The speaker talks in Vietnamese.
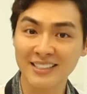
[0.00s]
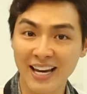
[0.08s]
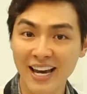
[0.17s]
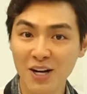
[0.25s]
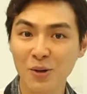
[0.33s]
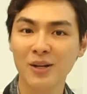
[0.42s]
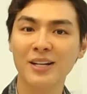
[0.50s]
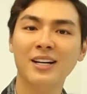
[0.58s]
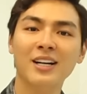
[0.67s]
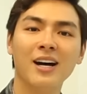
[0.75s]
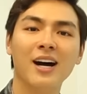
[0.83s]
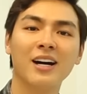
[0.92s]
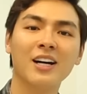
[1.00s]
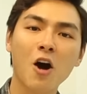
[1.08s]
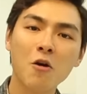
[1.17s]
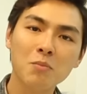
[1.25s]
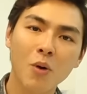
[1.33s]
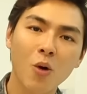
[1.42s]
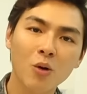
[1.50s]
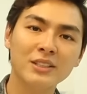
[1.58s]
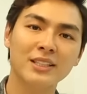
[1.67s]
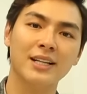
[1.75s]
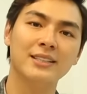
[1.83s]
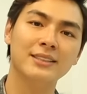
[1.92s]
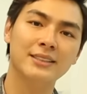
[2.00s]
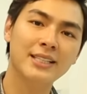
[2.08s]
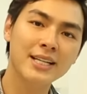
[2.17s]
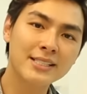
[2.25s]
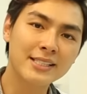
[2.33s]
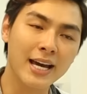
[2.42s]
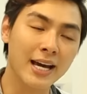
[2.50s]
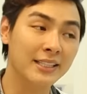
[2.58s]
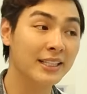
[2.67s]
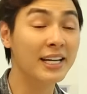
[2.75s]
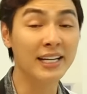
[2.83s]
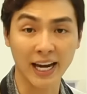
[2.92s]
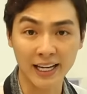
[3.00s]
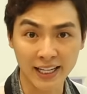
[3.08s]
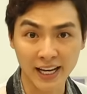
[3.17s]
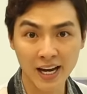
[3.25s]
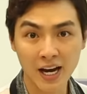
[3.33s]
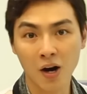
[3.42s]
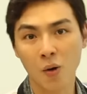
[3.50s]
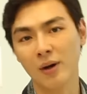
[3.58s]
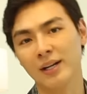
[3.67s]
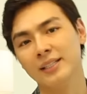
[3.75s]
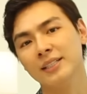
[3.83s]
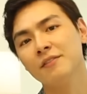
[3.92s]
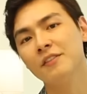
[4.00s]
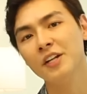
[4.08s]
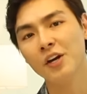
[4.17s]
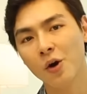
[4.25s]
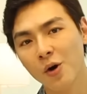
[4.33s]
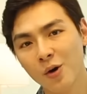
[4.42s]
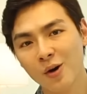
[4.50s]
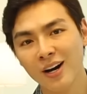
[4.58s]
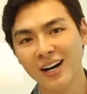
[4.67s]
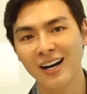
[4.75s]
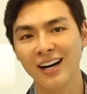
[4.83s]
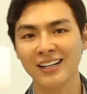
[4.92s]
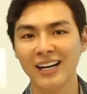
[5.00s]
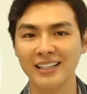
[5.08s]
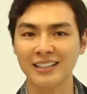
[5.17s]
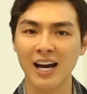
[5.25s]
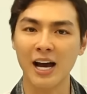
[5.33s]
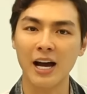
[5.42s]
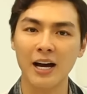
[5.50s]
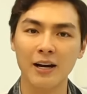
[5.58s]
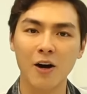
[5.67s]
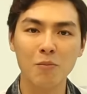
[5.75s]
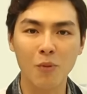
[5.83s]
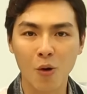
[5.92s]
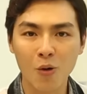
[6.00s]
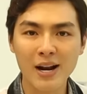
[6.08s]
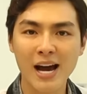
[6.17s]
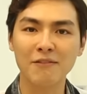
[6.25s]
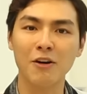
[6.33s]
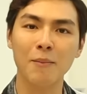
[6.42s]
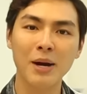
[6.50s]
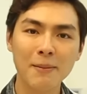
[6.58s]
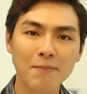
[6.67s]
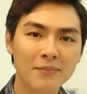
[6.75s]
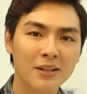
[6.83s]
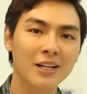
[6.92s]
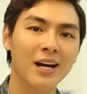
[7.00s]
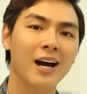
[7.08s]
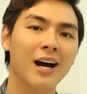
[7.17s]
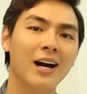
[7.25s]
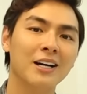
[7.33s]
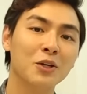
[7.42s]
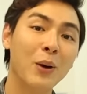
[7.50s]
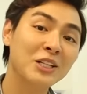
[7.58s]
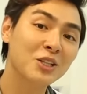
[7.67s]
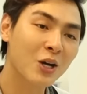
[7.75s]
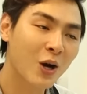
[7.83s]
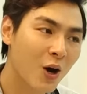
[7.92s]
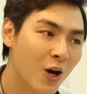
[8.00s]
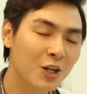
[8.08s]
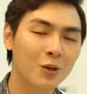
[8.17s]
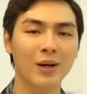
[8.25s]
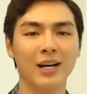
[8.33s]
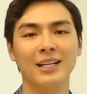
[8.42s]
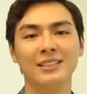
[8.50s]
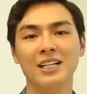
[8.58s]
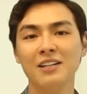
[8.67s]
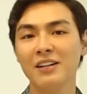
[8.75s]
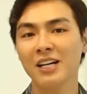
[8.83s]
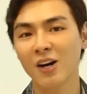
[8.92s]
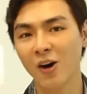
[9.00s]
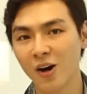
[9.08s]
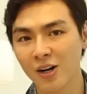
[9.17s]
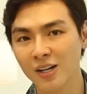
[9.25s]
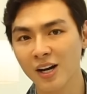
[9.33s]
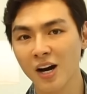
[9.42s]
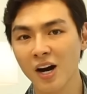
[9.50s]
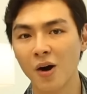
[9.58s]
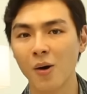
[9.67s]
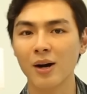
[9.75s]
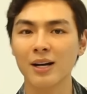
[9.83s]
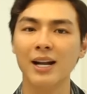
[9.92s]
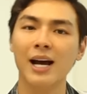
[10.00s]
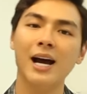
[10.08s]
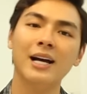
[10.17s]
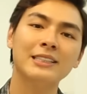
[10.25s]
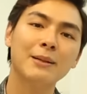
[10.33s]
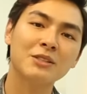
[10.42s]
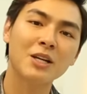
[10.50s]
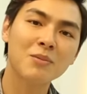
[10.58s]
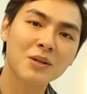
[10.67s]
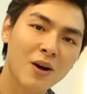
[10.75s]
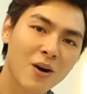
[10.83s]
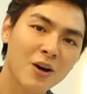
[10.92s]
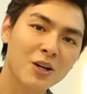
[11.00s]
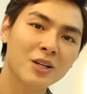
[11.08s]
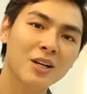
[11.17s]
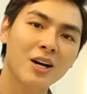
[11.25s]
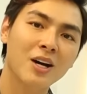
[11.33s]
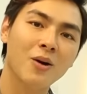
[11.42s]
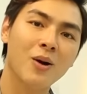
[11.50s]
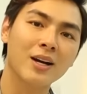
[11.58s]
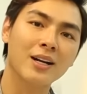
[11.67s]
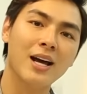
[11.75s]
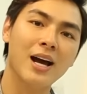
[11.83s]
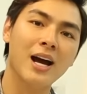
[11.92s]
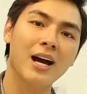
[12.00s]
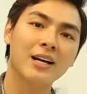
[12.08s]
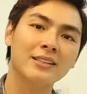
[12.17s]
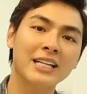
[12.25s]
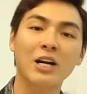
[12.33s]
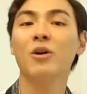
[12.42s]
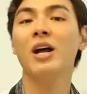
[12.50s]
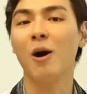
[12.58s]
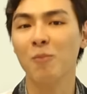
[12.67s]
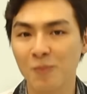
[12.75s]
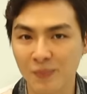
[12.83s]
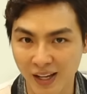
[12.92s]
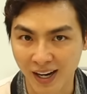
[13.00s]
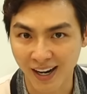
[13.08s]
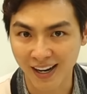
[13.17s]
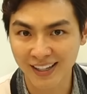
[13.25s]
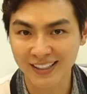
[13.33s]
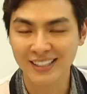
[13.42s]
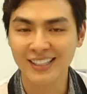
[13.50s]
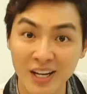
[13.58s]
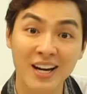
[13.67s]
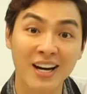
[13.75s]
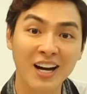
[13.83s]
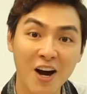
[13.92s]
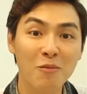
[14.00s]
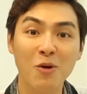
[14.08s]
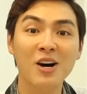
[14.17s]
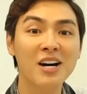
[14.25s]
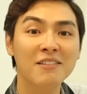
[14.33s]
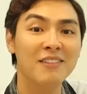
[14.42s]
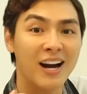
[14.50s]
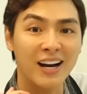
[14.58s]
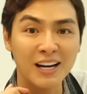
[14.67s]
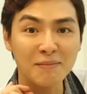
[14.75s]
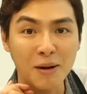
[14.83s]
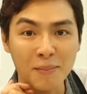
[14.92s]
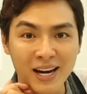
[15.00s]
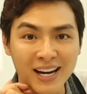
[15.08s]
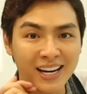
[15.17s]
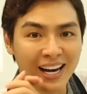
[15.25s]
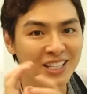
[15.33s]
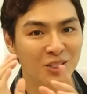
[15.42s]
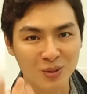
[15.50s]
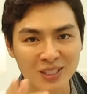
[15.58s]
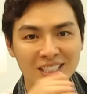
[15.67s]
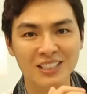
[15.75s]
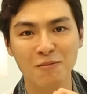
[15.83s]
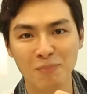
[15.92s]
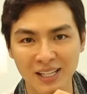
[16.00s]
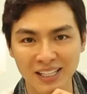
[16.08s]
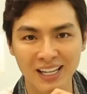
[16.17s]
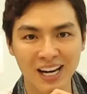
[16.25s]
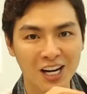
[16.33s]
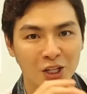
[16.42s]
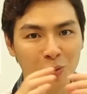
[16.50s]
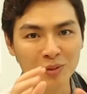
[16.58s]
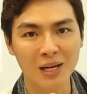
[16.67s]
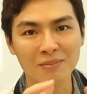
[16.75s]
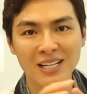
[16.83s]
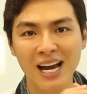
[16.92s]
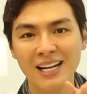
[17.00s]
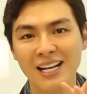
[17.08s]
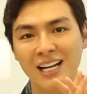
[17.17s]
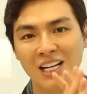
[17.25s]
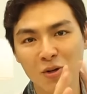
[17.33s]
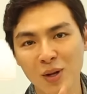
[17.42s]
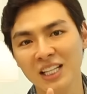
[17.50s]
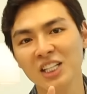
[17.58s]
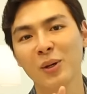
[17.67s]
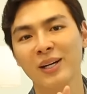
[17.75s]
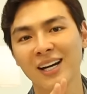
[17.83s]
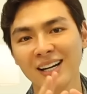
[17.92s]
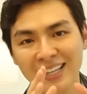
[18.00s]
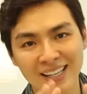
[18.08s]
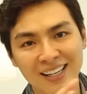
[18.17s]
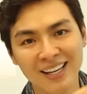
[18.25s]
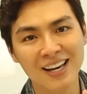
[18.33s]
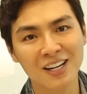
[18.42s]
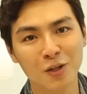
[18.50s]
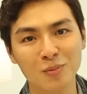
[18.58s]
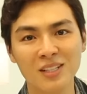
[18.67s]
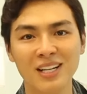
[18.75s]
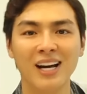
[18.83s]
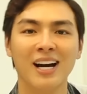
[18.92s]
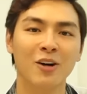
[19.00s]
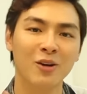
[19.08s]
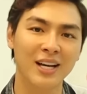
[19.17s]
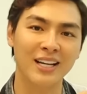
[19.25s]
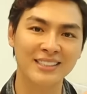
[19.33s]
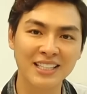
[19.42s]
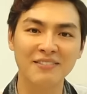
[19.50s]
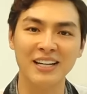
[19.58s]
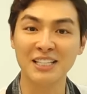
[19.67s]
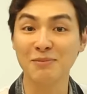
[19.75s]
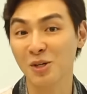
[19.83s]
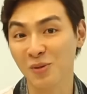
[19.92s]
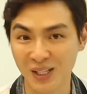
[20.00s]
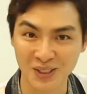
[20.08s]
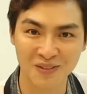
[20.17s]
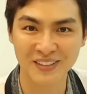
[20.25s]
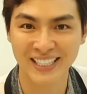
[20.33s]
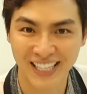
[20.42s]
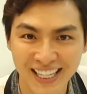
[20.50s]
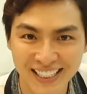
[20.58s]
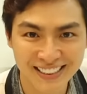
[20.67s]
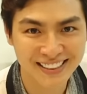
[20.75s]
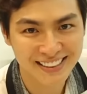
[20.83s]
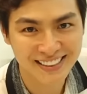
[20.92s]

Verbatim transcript: dễ luôn à, các ông bố chỉ cần chia sẻ những hình ảnh này hoặc là những video hình ảnh là ông bố đang vào bếp à, nấu ăn cho con hoặc là chơi với con hoặc là chăm sóc con hoặc là dạy con học đó các ông bố ơi và các bà mẹ hãy rủ dê chồng mình cùng tham gia để lưu lại những khoảnh khắc ý nghĩa cũng như là có thể dinh về những món quà thú vị nhé